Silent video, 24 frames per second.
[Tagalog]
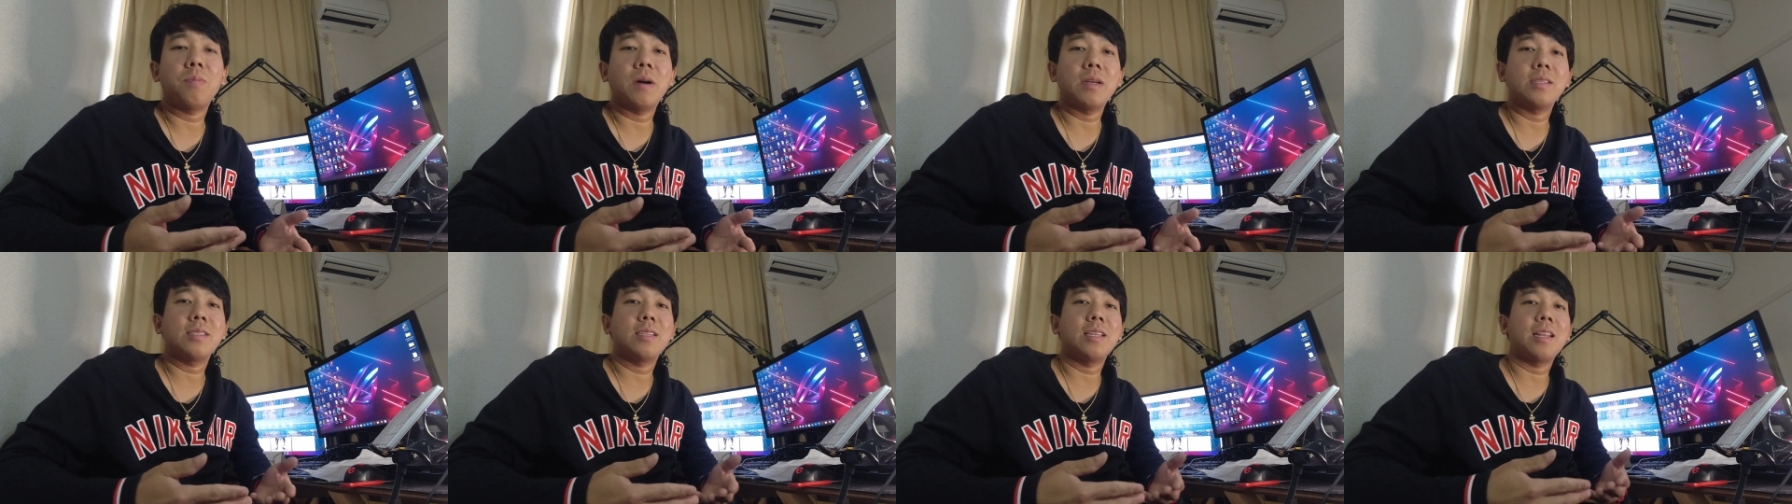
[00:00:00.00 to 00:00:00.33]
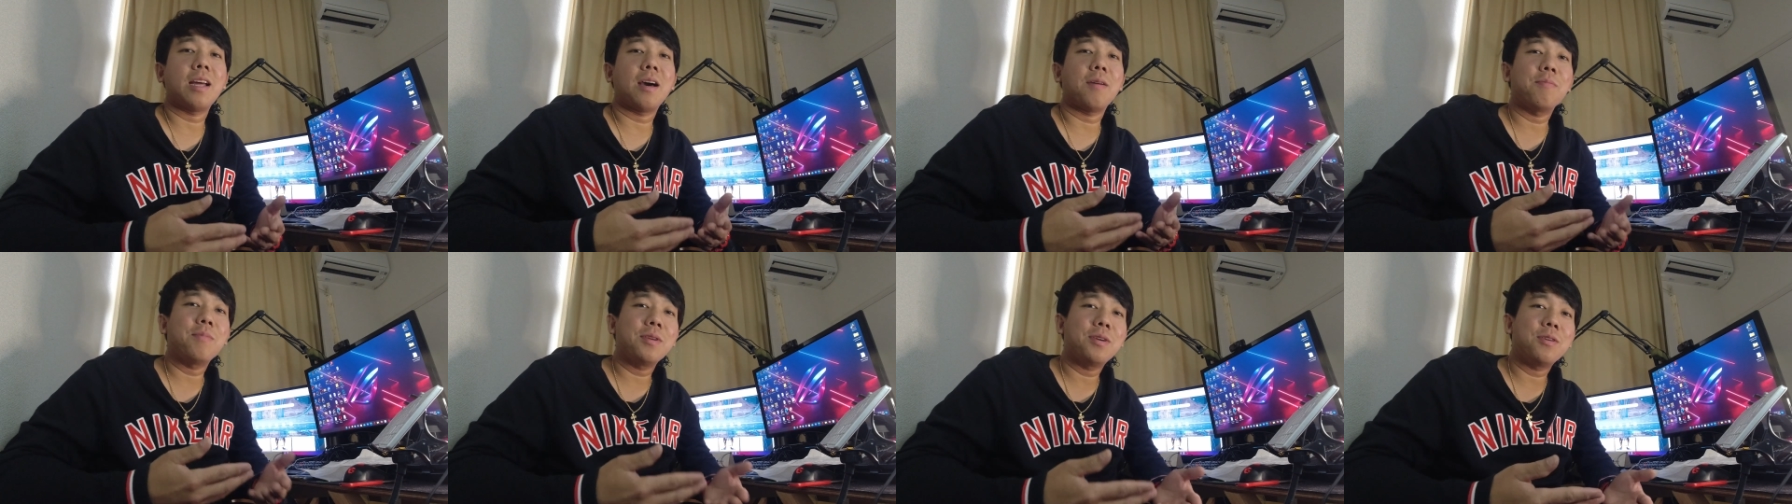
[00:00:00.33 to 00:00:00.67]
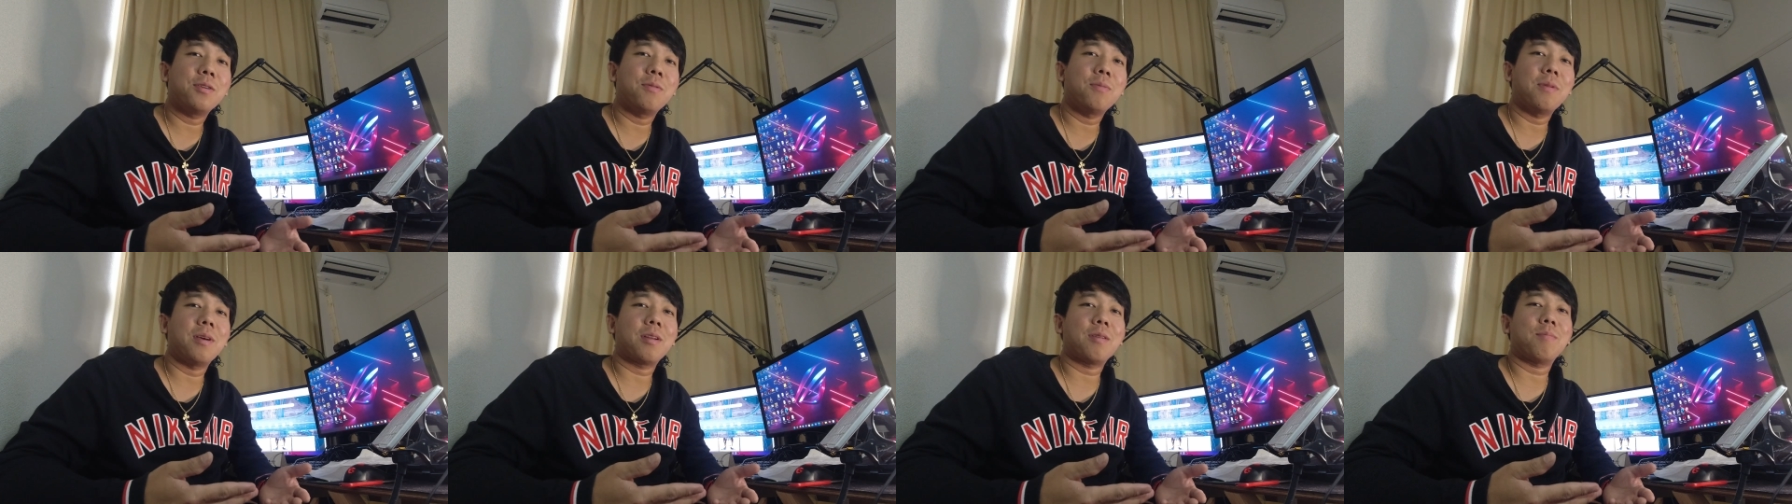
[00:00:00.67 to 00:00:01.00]
Pag sinabi
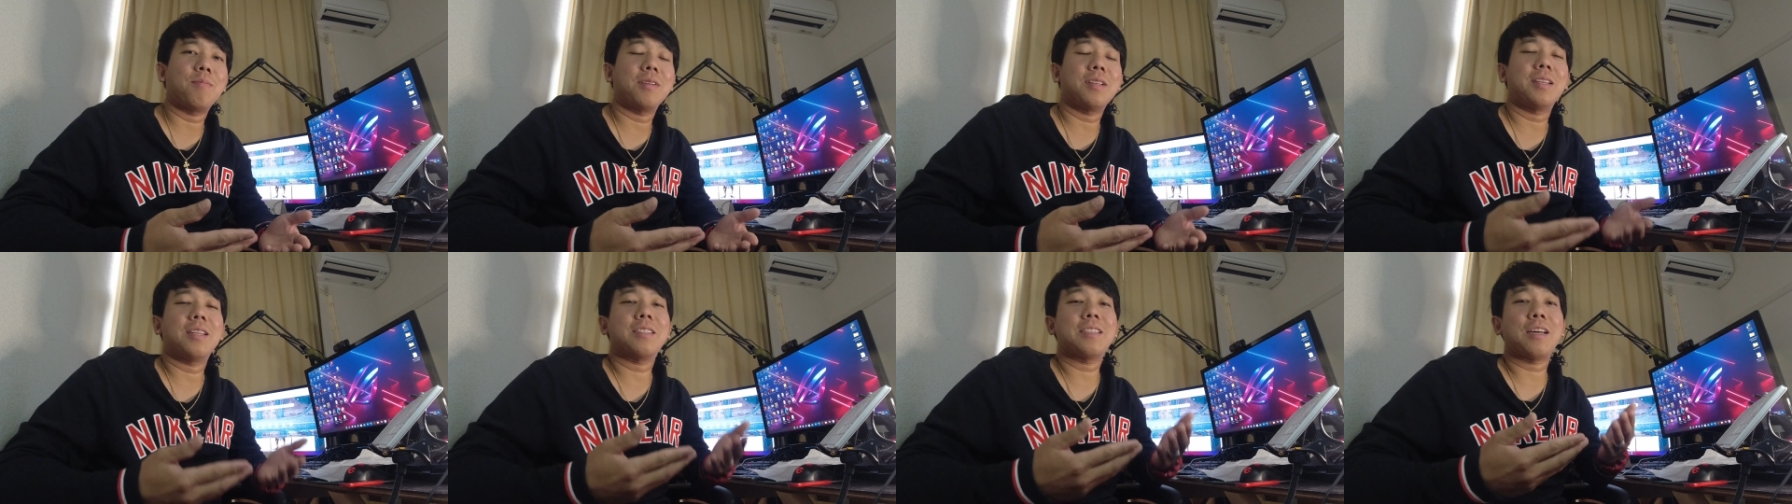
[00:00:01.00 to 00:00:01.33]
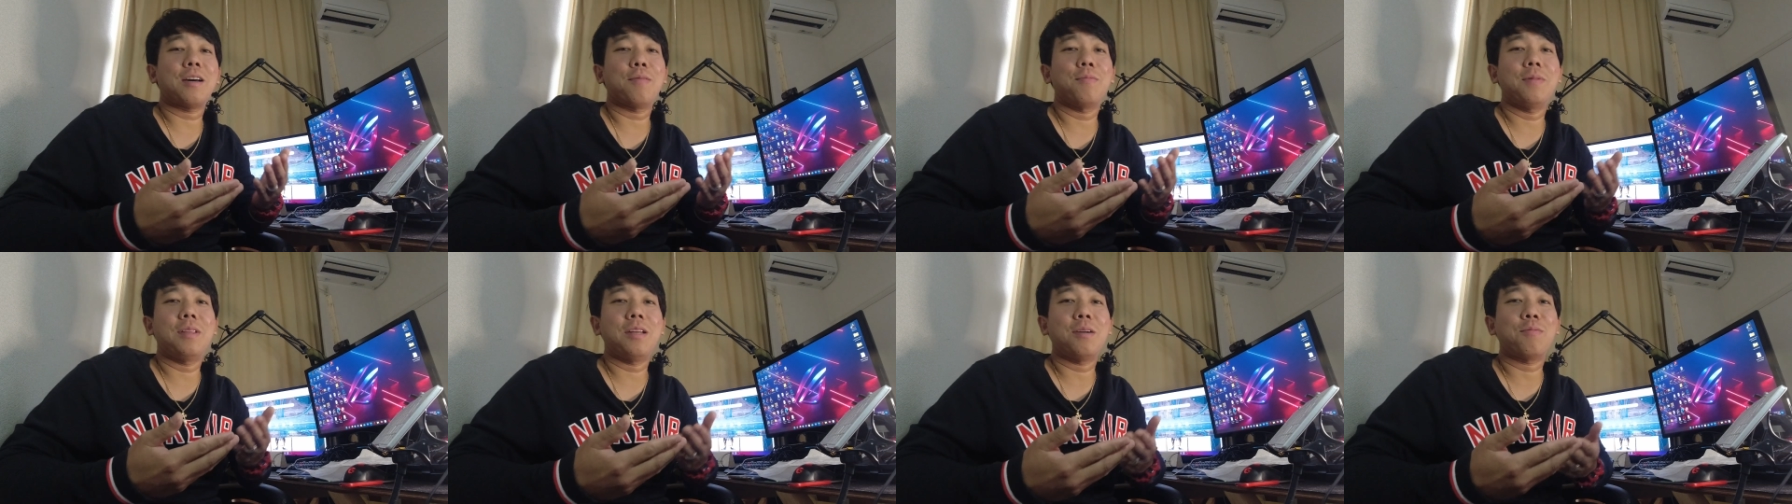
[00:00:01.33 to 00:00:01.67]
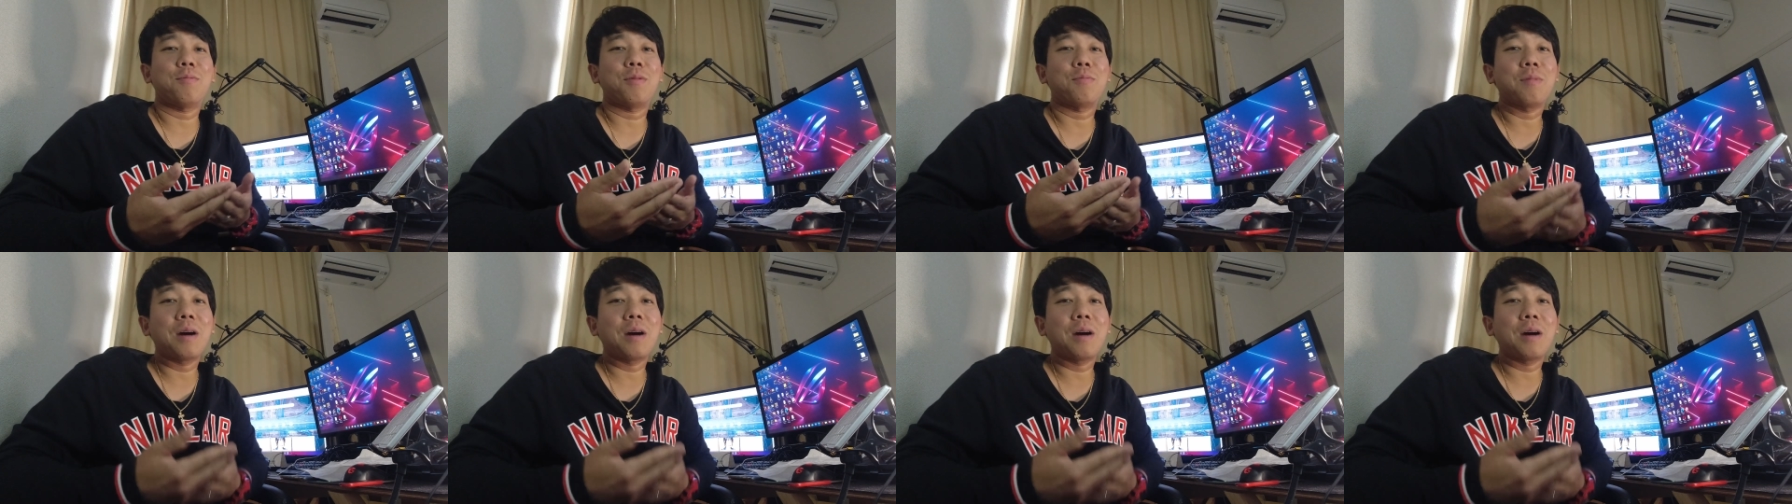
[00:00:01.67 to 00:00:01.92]
ko, meron magsasabi ng